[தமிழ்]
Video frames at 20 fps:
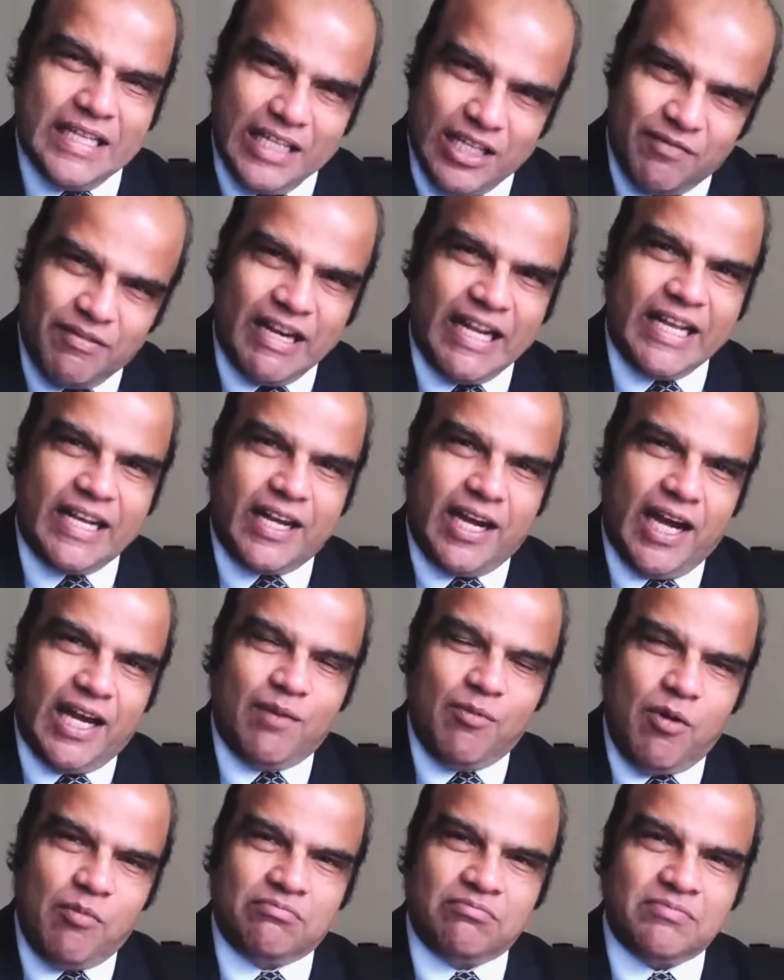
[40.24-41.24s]
இதுவரை
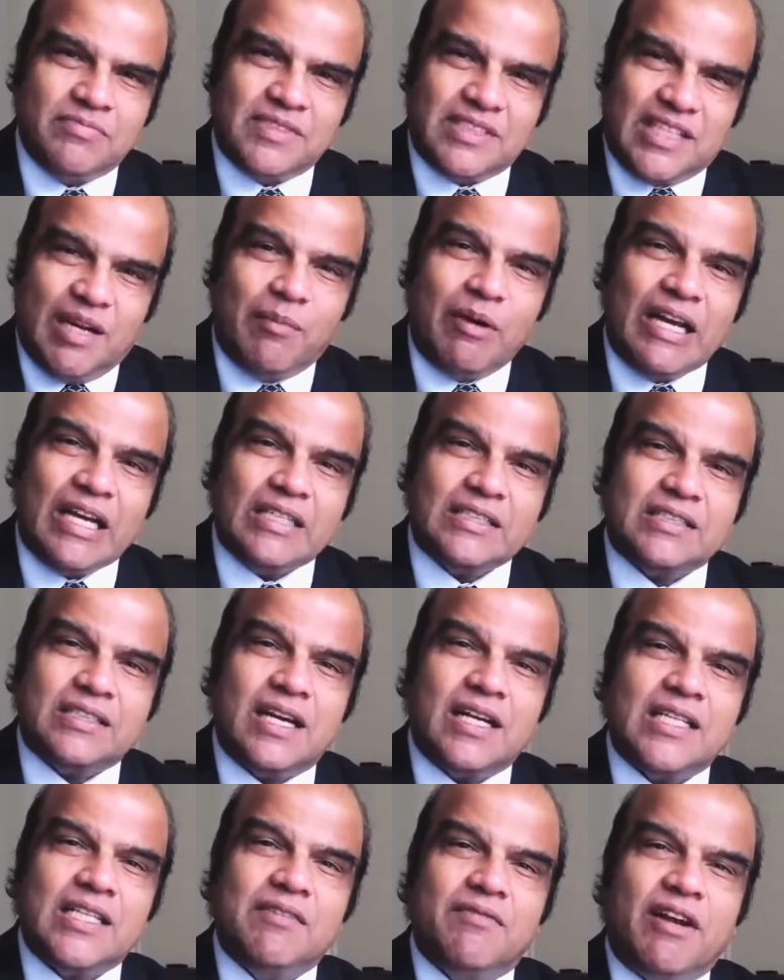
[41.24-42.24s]
காலமும்
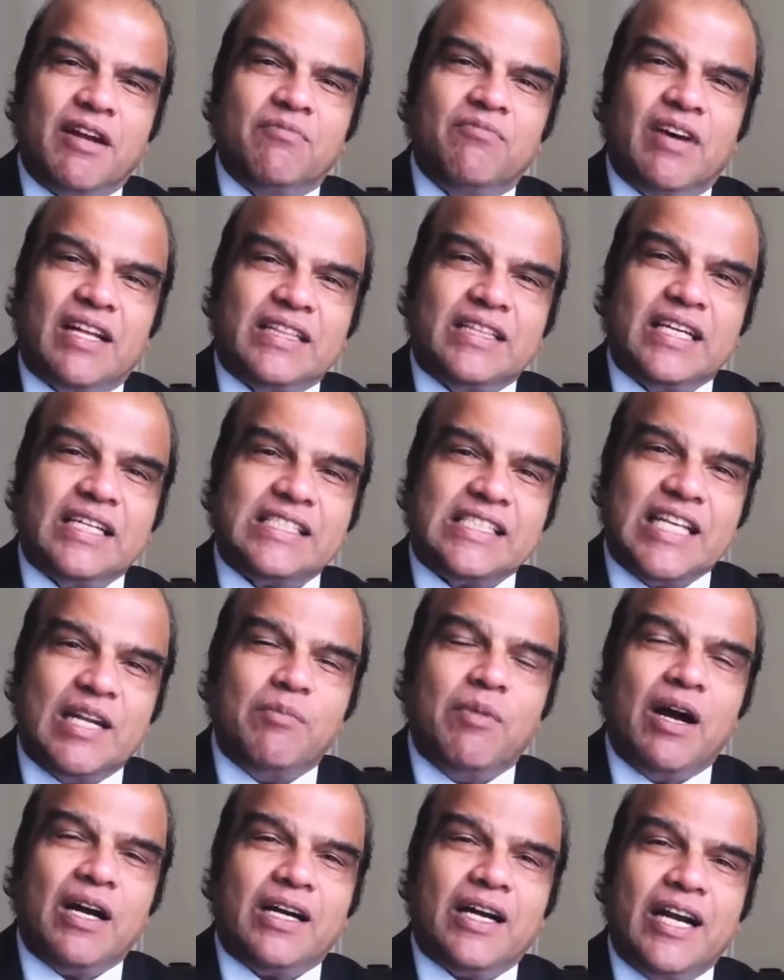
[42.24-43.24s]
தமிழகத்திலிருந்து வரும் வர்த்தக
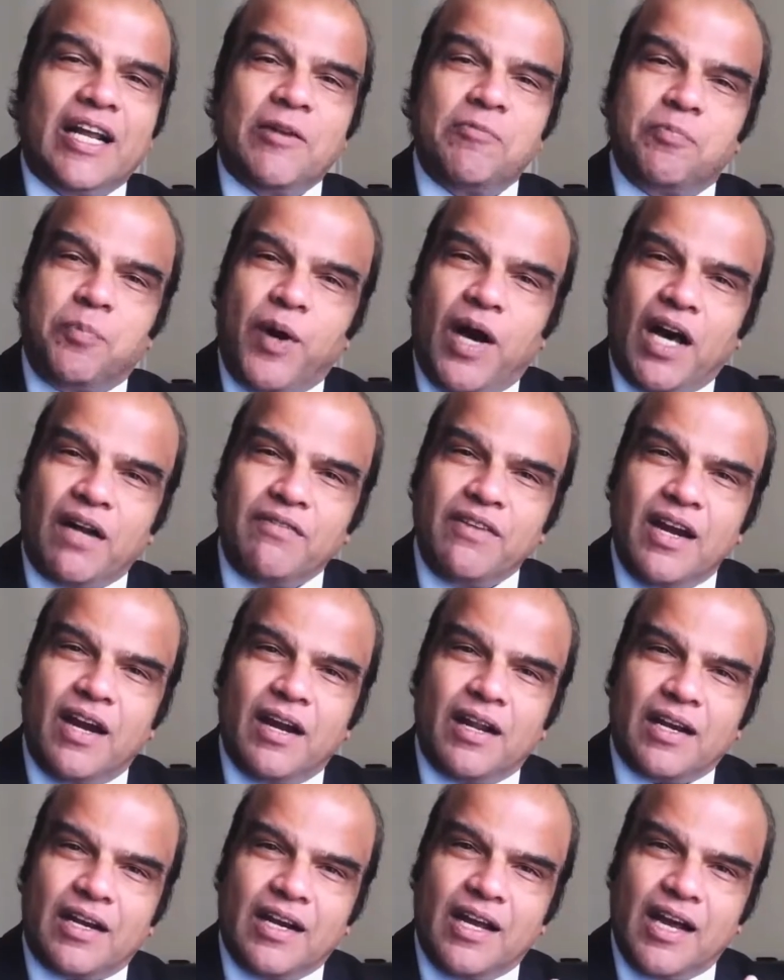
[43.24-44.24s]
சினிமாக்களின்
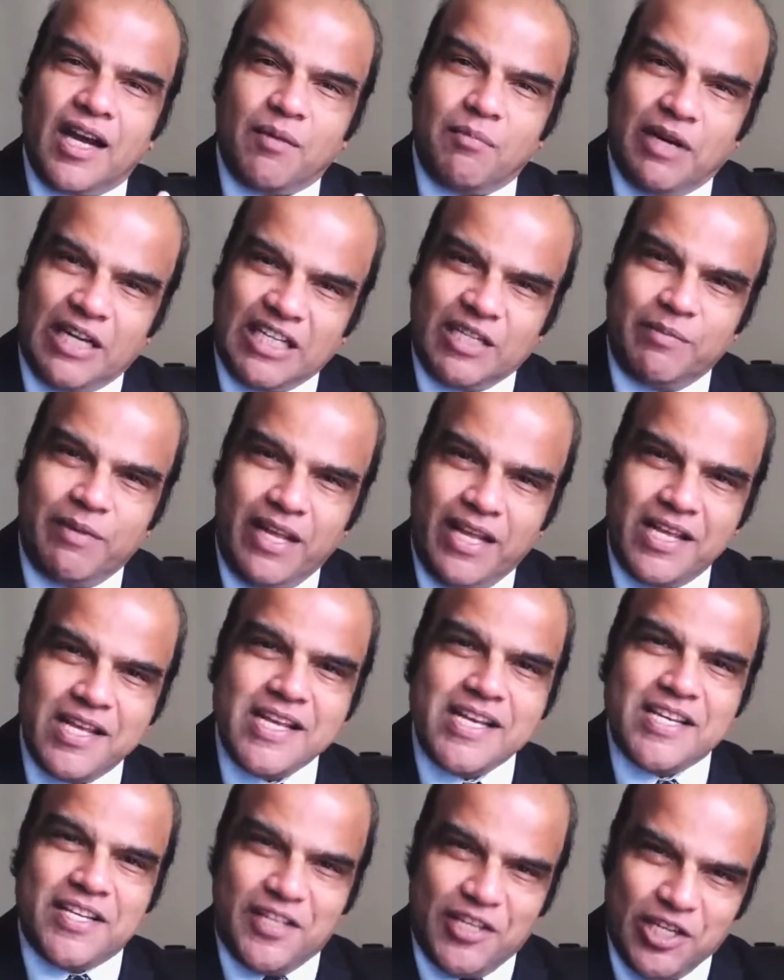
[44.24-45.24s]
பார்வையாளர்களாக மட்டுமே
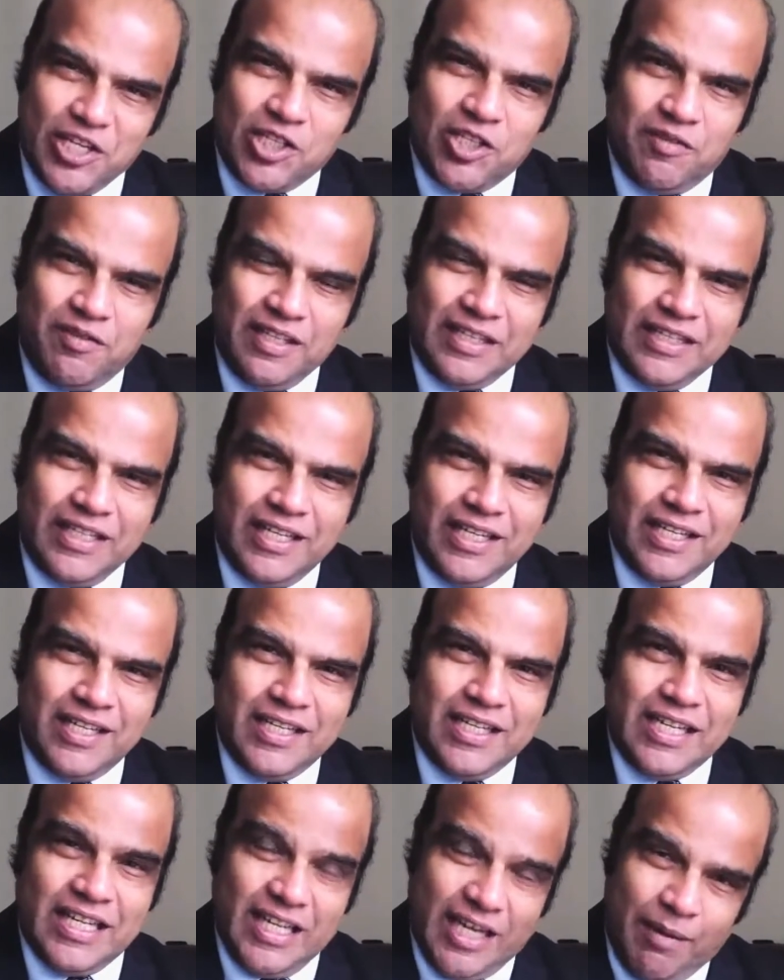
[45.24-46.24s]
இருந்து வந்த
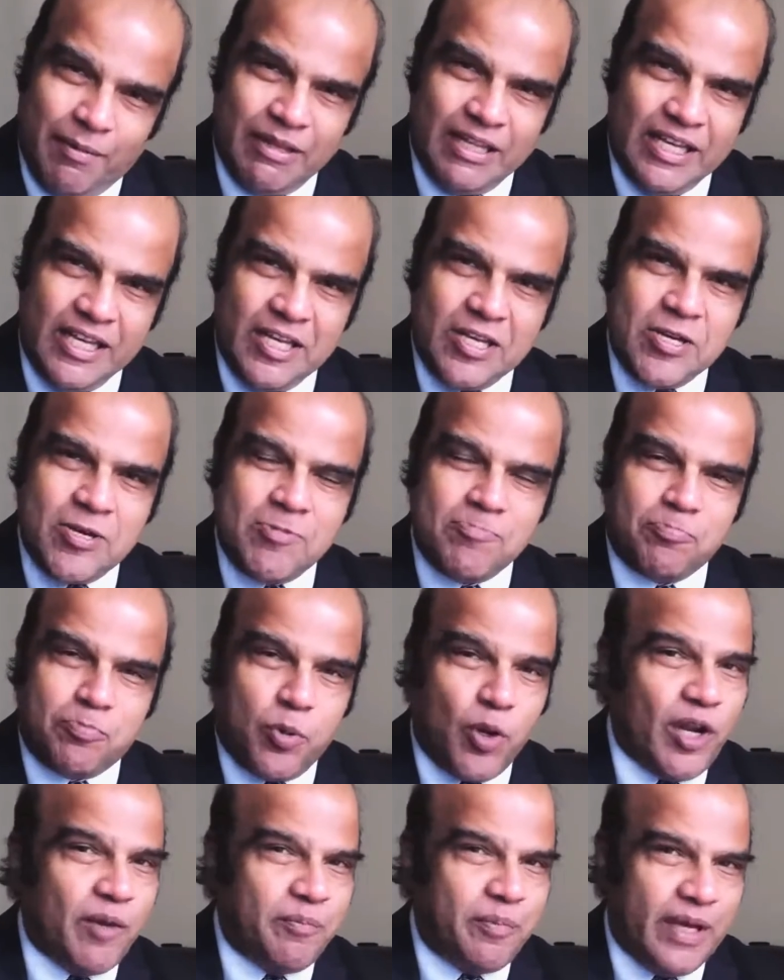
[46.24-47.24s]
நமது
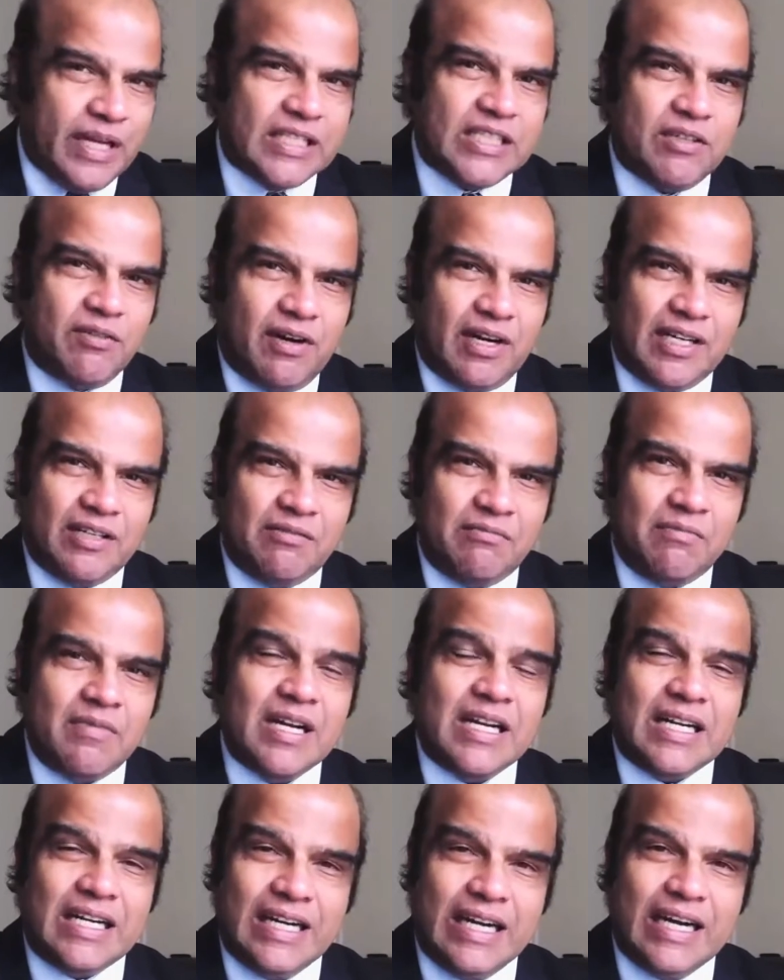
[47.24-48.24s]
புலம்பெயர்ந்து வாழும்
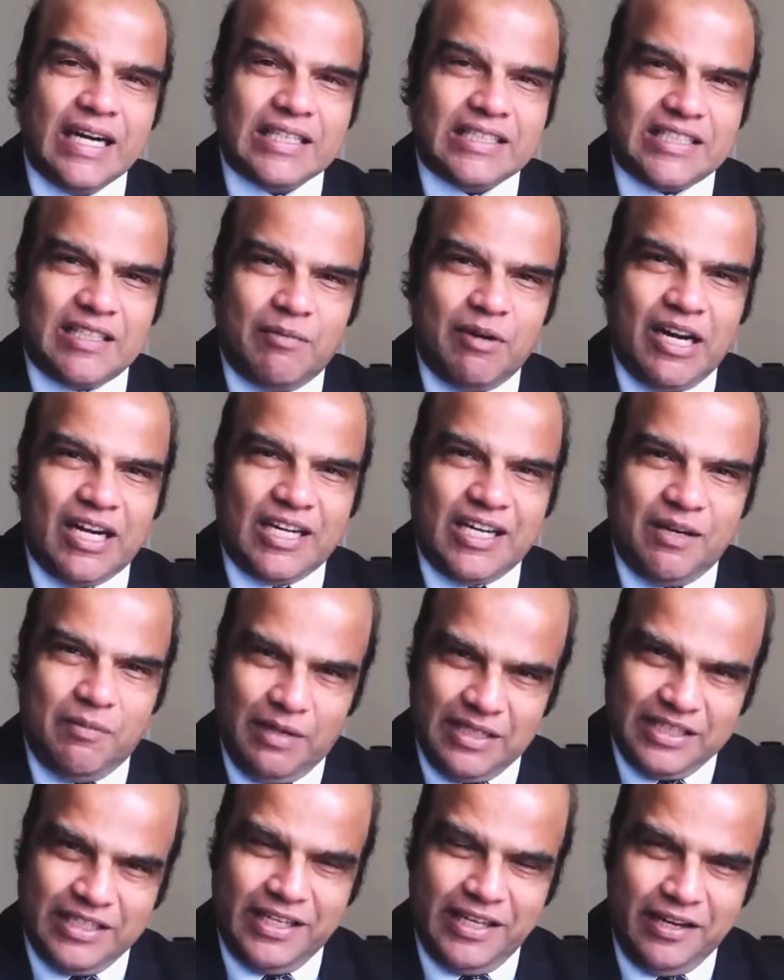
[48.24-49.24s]
ஈழத்தமிழர்கள்
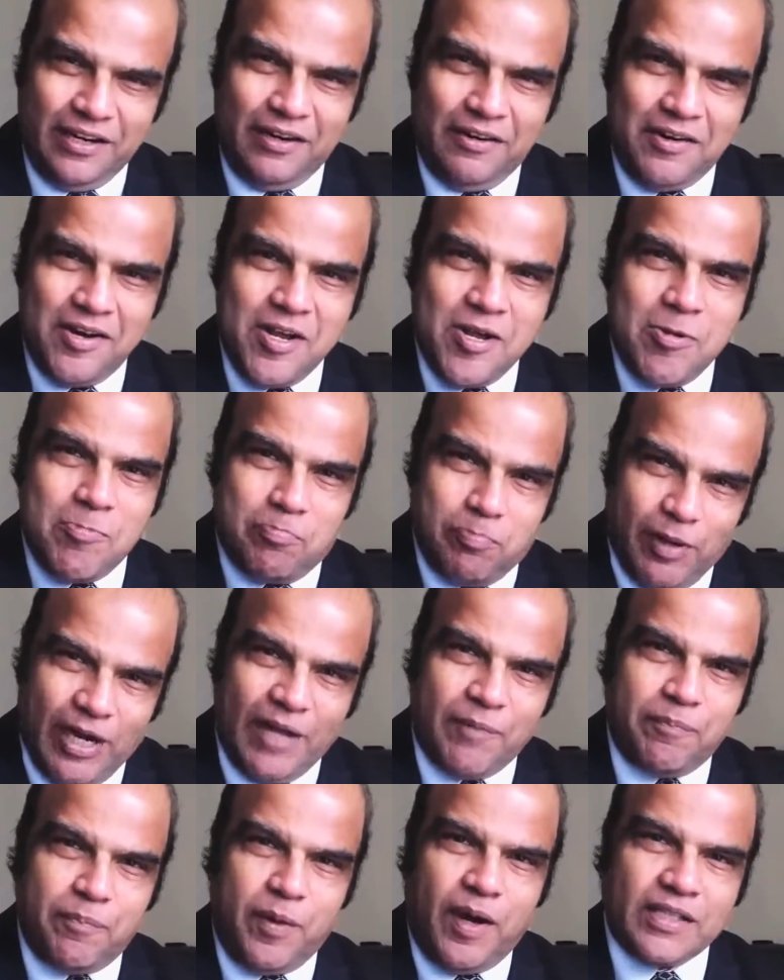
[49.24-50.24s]
மத்தியில்
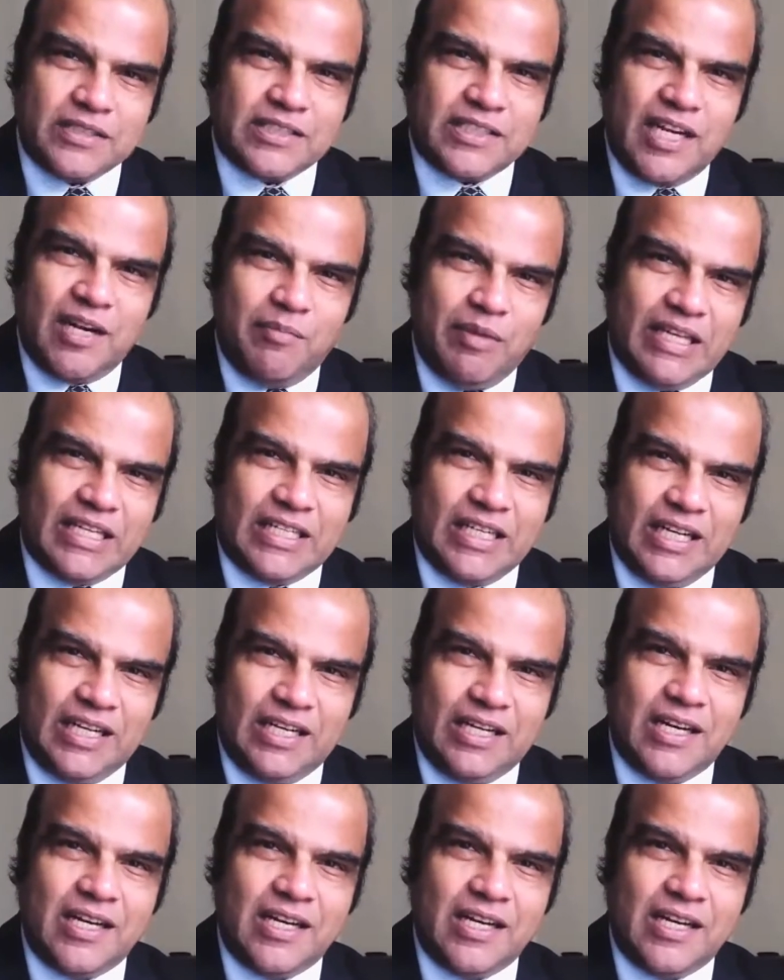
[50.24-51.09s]
படைப்பாற்றல் மிக்க